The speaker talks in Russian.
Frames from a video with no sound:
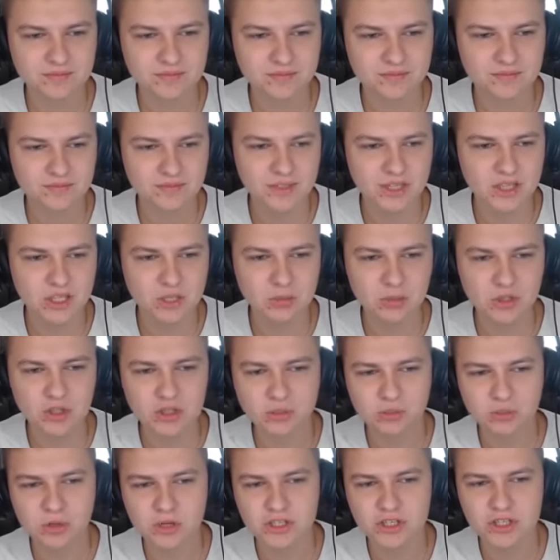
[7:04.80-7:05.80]
Я думаю,
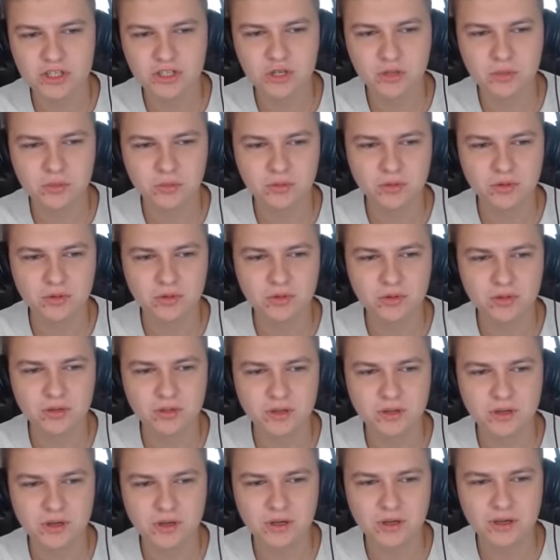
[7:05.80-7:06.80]
что можно еще тут
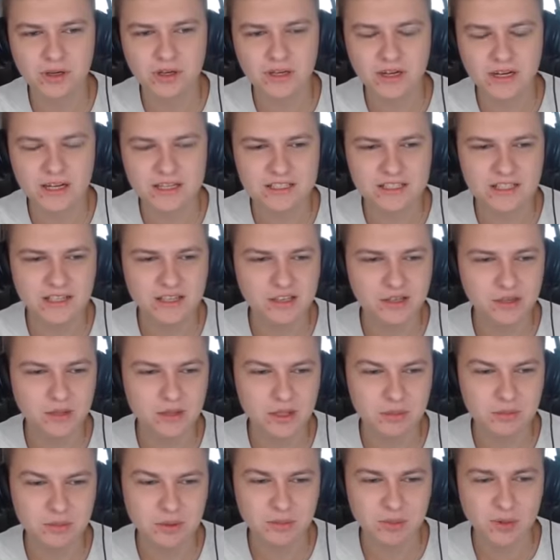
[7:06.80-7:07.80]
э, разные
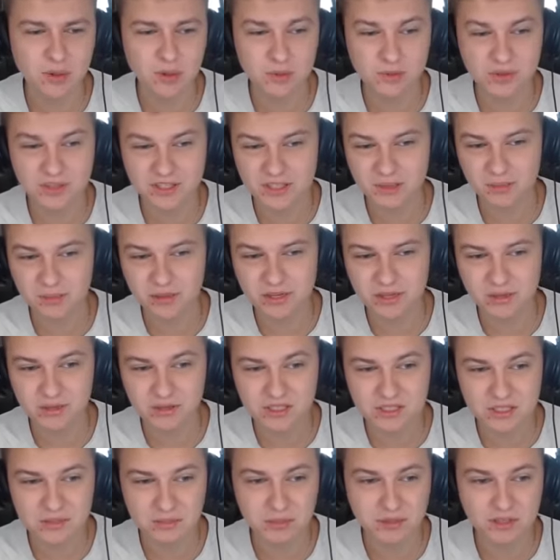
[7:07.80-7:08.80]
колоды попробовать. Там
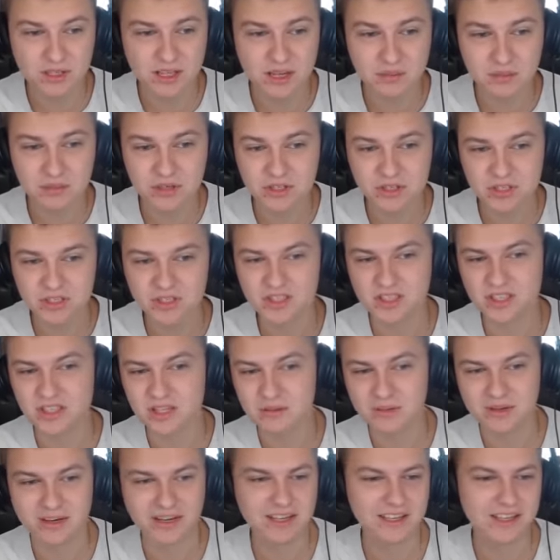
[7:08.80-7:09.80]
колода с пылами чисто,
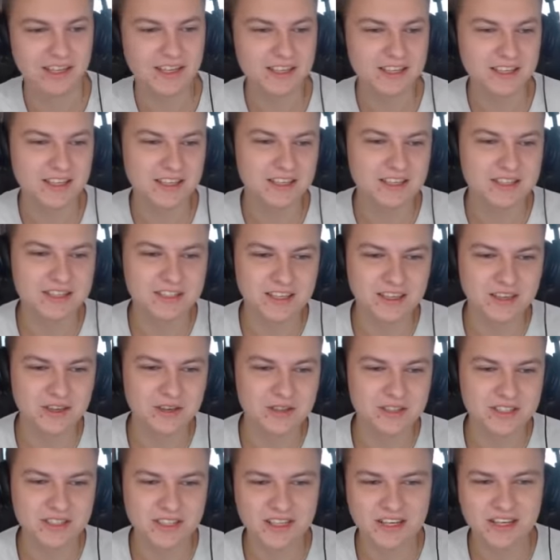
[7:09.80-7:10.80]
там ракеты, не
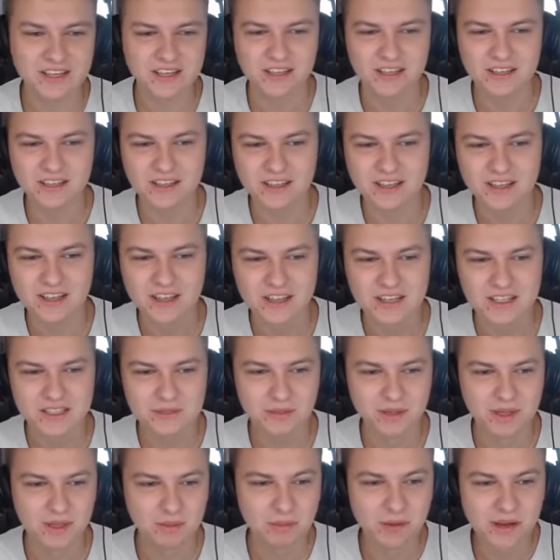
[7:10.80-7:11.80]
знаю, Зачем? зеркало,
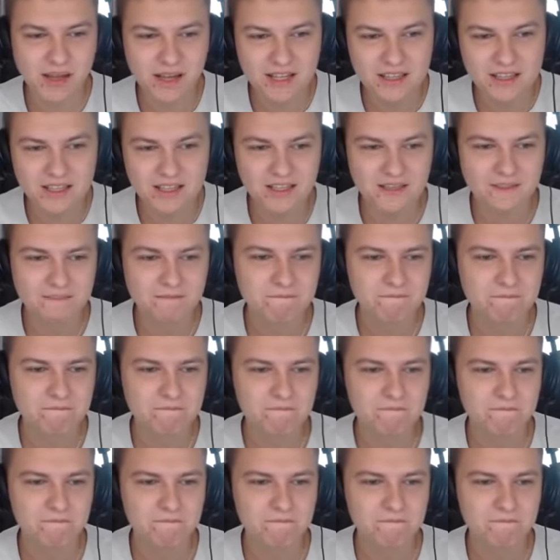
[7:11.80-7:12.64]
спелбейты. Зачем?